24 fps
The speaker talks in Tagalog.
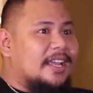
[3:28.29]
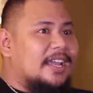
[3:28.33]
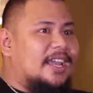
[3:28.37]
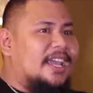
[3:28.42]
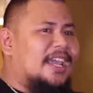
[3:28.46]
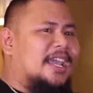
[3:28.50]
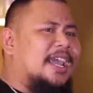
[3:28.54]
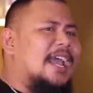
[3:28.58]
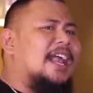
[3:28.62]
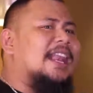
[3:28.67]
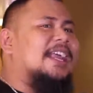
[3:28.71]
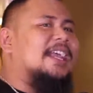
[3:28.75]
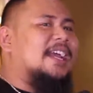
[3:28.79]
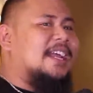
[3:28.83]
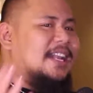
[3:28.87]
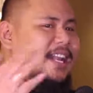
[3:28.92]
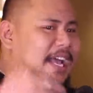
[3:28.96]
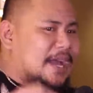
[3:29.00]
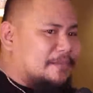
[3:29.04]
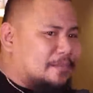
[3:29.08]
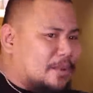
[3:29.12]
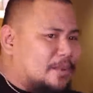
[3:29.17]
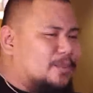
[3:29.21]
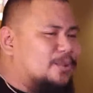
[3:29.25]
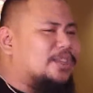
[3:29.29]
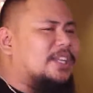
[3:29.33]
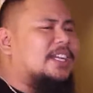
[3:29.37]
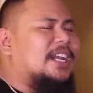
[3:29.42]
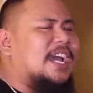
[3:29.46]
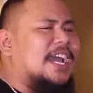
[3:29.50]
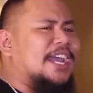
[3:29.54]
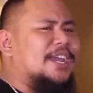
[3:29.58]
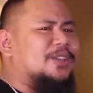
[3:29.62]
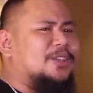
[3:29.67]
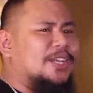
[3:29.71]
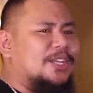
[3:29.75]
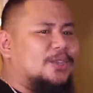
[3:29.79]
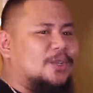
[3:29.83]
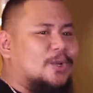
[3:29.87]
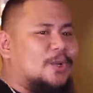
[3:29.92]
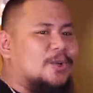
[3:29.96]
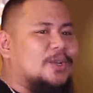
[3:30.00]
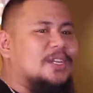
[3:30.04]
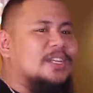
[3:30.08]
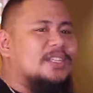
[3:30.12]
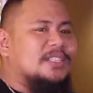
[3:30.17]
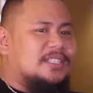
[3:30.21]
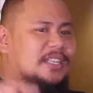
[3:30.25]
eh halika na, pumunta na kayo
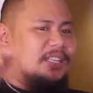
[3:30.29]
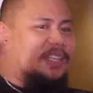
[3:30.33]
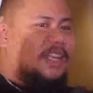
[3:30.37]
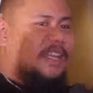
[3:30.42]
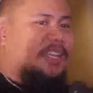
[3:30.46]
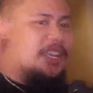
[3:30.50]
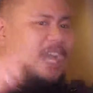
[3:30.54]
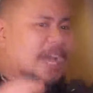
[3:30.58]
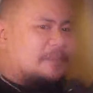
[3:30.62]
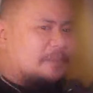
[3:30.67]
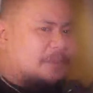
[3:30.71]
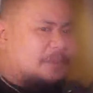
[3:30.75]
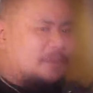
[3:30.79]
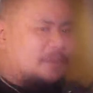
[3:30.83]
dito sa Dayami